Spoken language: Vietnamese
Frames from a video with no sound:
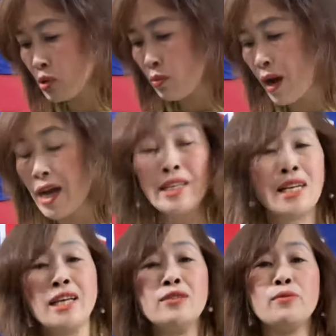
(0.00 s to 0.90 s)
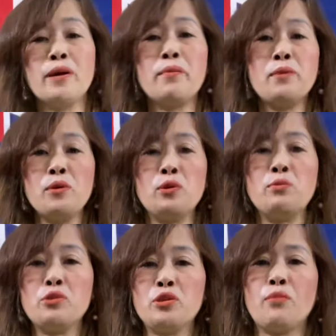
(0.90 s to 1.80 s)
triệu 3 thì lên dùm em bình luận
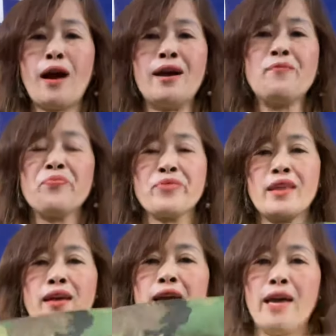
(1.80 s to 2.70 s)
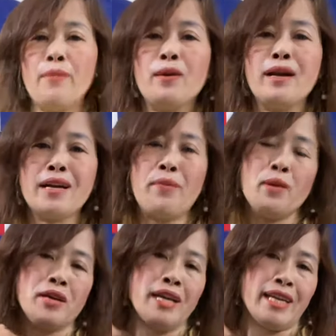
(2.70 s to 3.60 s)
1 triệu 3 em à, cảm
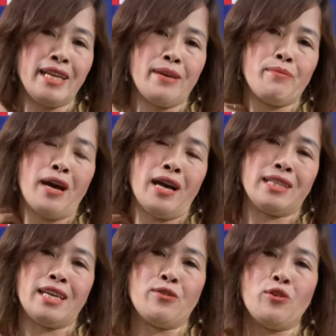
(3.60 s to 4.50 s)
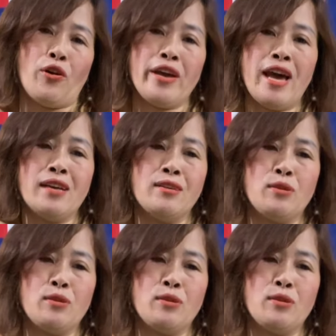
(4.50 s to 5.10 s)
ơn anh em đã theo dõi ha